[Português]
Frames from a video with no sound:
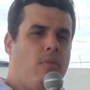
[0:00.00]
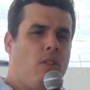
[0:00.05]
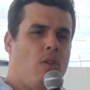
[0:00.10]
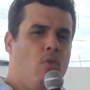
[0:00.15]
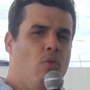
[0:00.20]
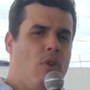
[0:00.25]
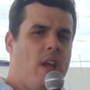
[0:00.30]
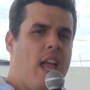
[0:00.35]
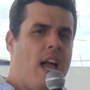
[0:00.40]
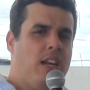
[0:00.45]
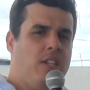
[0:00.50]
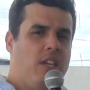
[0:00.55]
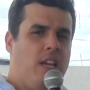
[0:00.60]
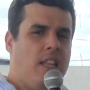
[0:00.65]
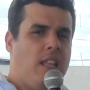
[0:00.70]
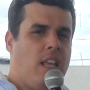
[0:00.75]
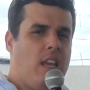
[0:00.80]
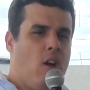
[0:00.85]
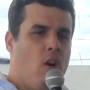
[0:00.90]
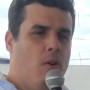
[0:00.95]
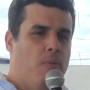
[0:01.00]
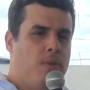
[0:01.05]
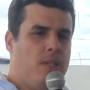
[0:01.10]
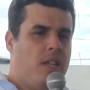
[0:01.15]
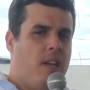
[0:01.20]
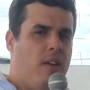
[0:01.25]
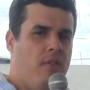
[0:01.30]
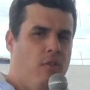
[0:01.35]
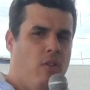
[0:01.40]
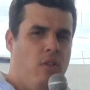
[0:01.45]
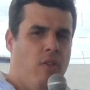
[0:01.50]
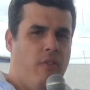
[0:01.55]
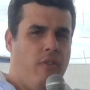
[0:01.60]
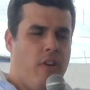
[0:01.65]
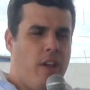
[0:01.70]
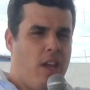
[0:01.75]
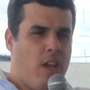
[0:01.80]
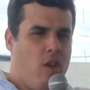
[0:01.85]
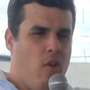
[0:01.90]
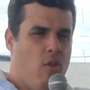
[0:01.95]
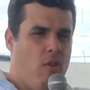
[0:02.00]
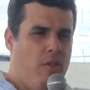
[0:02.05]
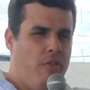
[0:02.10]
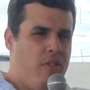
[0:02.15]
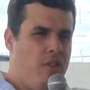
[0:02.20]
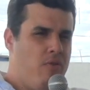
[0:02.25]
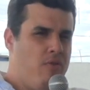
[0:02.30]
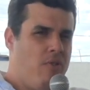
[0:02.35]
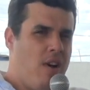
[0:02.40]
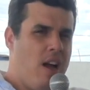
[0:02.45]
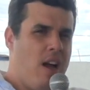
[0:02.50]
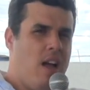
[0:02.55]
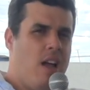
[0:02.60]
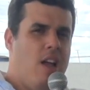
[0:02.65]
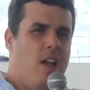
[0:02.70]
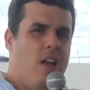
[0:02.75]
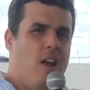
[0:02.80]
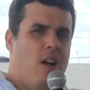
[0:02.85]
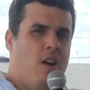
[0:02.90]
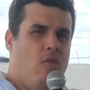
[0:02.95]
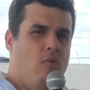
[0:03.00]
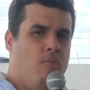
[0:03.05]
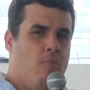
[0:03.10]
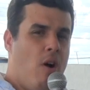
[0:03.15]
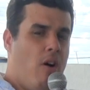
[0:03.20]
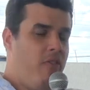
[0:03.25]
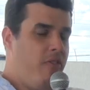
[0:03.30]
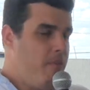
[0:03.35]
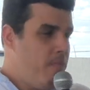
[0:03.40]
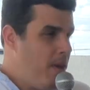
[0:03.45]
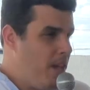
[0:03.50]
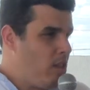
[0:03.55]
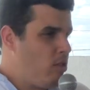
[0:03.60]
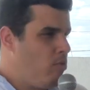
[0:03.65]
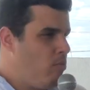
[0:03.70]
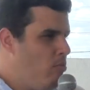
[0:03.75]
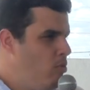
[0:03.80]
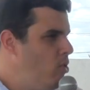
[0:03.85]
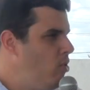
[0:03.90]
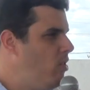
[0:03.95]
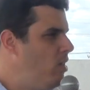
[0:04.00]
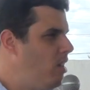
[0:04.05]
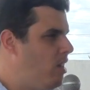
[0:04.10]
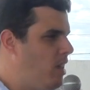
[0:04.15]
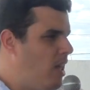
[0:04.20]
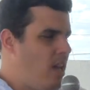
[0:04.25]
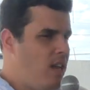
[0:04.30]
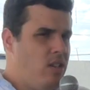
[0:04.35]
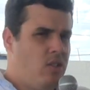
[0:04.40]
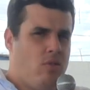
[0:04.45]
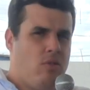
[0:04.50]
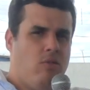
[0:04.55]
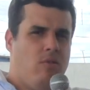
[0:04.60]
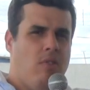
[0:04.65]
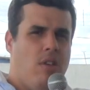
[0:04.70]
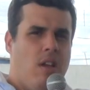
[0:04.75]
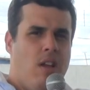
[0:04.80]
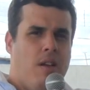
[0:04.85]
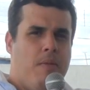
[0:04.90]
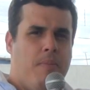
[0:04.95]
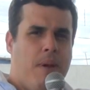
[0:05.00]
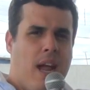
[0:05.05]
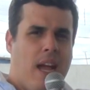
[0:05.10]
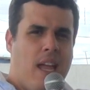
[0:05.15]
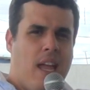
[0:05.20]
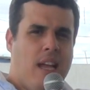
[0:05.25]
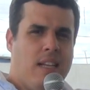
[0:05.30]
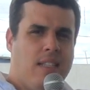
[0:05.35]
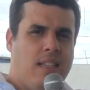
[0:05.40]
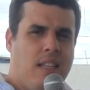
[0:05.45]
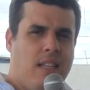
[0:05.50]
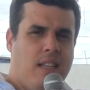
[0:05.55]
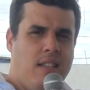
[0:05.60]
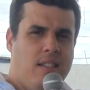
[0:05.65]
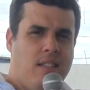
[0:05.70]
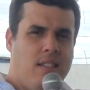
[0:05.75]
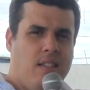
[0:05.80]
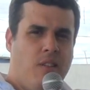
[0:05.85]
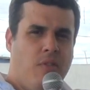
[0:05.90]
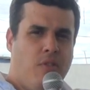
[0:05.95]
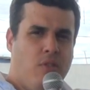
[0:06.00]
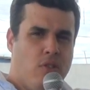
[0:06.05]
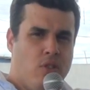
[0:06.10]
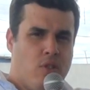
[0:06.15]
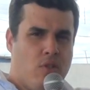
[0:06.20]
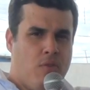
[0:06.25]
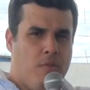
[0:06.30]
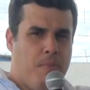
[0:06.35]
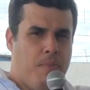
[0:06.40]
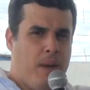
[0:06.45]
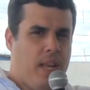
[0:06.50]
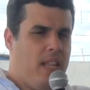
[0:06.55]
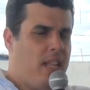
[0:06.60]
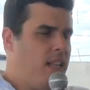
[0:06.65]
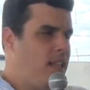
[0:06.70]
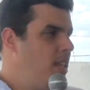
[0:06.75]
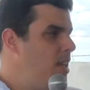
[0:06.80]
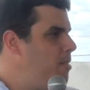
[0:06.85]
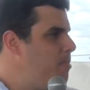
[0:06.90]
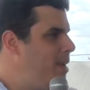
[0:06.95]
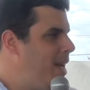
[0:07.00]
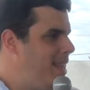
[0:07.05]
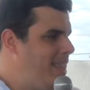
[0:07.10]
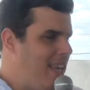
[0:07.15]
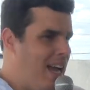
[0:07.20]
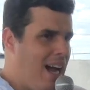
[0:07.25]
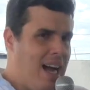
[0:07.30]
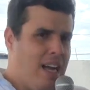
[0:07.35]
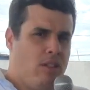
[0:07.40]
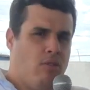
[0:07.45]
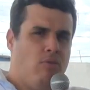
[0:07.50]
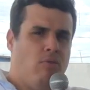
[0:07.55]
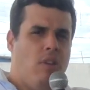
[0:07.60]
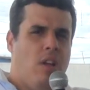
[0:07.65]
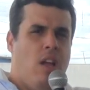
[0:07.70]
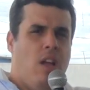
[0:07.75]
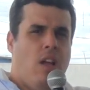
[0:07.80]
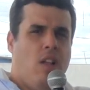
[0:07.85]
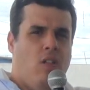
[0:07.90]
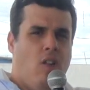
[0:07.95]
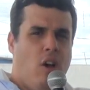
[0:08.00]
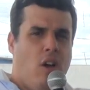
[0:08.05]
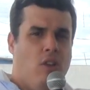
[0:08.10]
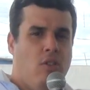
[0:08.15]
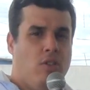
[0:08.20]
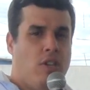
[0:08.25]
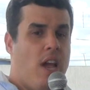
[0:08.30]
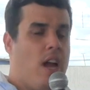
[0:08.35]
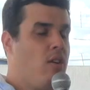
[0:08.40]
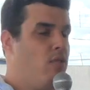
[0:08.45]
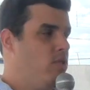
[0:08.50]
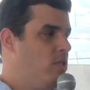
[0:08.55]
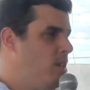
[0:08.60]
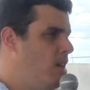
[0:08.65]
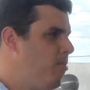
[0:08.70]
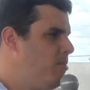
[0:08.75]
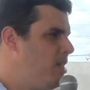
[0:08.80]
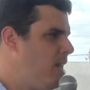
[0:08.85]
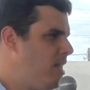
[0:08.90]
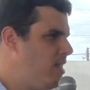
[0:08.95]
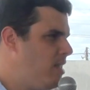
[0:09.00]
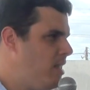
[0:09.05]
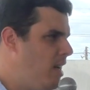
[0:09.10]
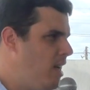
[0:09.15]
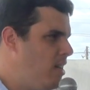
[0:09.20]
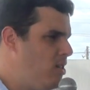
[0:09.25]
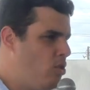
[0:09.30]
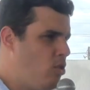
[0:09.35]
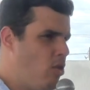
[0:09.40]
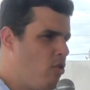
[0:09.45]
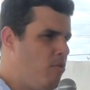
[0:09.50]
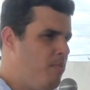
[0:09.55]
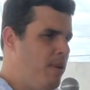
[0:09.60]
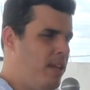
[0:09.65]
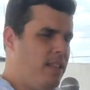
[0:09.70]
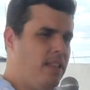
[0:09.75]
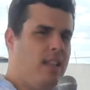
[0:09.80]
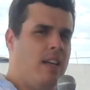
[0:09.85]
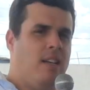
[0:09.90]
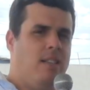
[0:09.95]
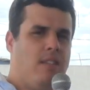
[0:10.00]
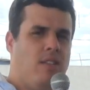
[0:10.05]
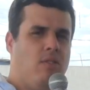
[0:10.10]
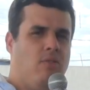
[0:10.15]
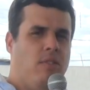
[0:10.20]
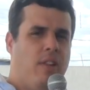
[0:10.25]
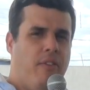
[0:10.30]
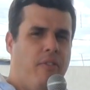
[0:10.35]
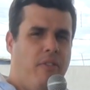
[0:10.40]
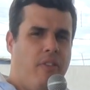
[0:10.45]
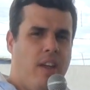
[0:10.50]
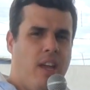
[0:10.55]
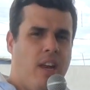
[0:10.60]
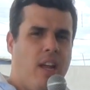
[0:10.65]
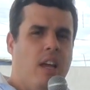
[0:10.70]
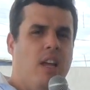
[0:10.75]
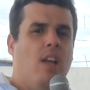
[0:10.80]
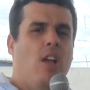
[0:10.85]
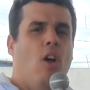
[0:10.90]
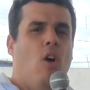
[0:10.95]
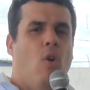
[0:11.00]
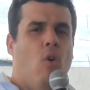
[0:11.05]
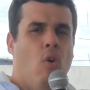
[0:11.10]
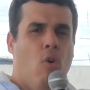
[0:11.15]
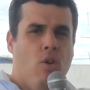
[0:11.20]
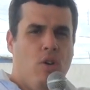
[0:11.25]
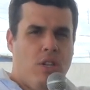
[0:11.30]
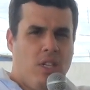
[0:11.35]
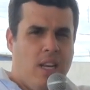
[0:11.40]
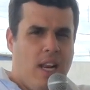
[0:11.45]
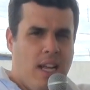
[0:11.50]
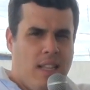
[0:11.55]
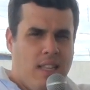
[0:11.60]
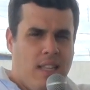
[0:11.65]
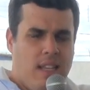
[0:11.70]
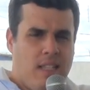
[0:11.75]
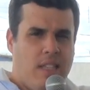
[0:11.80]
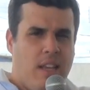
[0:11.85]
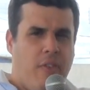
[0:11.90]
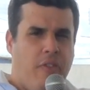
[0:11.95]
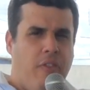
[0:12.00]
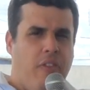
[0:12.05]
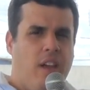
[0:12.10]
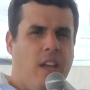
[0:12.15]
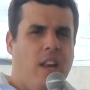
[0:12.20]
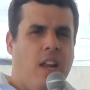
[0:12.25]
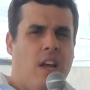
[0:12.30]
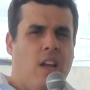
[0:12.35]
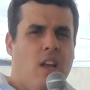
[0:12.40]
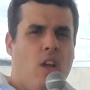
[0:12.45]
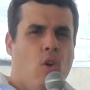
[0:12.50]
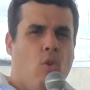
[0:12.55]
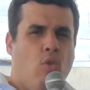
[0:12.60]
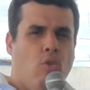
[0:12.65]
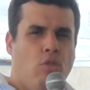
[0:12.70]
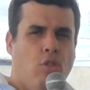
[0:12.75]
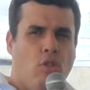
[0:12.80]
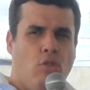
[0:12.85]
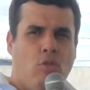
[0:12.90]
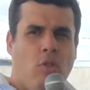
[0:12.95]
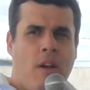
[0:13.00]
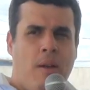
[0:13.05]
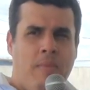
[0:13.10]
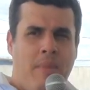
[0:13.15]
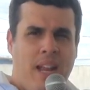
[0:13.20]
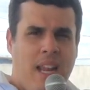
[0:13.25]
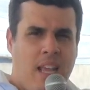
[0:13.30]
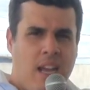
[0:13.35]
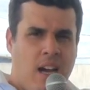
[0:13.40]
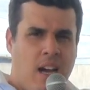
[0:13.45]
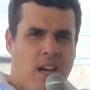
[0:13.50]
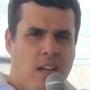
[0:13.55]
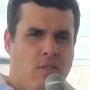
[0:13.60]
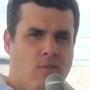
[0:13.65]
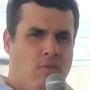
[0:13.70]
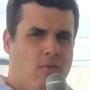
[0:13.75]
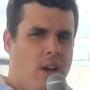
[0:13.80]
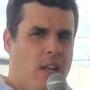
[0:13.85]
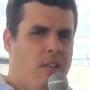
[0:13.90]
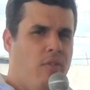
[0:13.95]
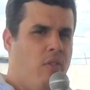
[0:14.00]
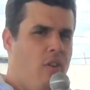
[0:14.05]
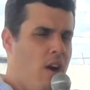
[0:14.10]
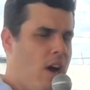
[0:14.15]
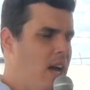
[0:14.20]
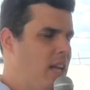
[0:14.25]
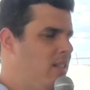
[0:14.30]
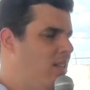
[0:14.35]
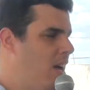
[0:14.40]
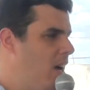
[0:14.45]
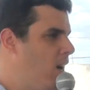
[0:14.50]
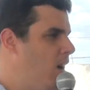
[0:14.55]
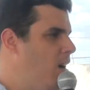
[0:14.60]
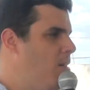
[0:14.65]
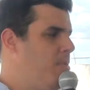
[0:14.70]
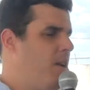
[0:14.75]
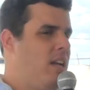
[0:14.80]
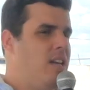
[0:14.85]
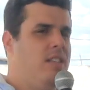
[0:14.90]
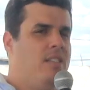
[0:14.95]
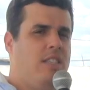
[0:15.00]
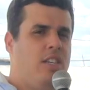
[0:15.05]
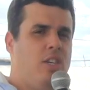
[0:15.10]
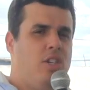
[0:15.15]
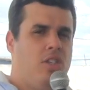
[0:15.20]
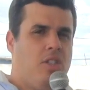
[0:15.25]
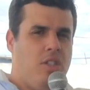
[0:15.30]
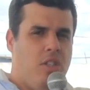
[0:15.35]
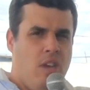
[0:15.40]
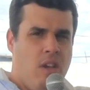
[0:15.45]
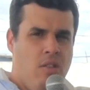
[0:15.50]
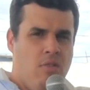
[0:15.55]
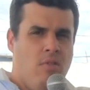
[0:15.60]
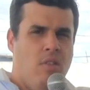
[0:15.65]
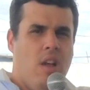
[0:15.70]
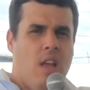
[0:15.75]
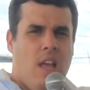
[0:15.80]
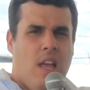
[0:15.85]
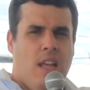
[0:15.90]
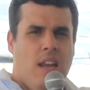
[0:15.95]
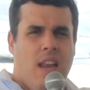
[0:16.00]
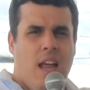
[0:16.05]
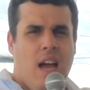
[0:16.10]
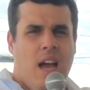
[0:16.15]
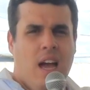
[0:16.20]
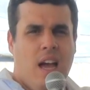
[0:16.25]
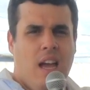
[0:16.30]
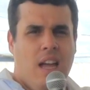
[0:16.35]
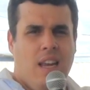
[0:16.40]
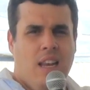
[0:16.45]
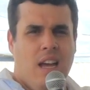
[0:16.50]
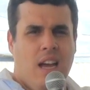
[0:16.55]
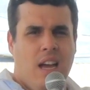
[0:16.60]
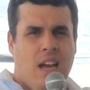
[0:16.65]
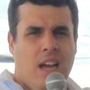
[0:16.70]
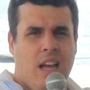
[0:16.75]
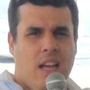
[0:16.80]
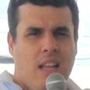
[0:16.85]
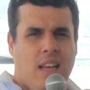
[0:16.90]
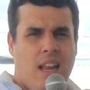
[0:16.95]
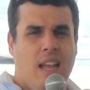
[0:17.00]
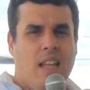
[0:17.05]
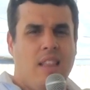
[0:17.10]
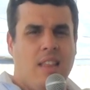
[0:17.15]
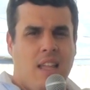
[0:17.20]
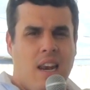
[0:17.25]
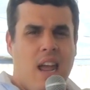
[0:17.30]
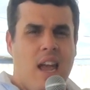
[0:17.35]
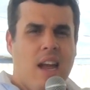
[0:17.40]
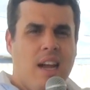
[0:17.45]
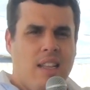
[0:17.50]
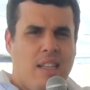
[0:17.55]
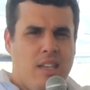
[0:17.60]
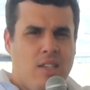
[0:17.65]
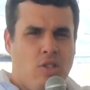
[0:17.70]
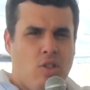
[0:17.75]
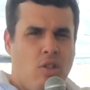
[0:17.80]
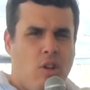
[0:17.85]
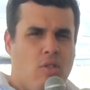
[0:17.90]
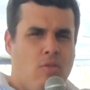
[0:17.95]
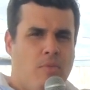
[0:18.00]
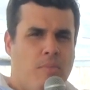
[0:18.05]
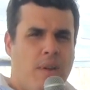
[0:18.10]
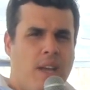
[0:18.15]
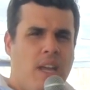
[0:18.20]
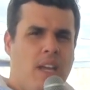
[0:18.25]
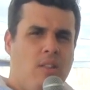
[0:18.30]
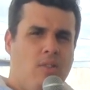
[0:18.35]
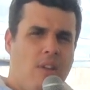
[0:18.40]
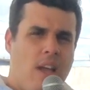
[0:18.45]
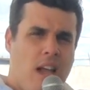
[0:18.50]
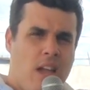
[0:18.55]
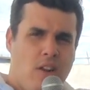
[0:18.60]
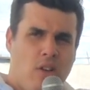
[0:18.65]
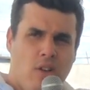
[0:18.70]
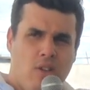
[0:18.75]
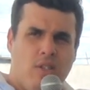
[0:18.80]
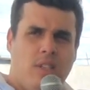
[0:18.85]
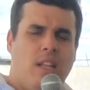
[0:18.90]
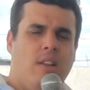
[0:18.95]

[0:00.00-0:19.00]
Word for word: o que a gente observou foi que houve uma, um movimento muito intenso para que essa decisão fosse cumprida de imediato. Nós nos recusamos a assinar esse documento na segunda-feira. Hoje, na terça-feira, o doutor Emiliano, o advogado da Câmara, insistiu na, na, na entrega desse documento e aí nossos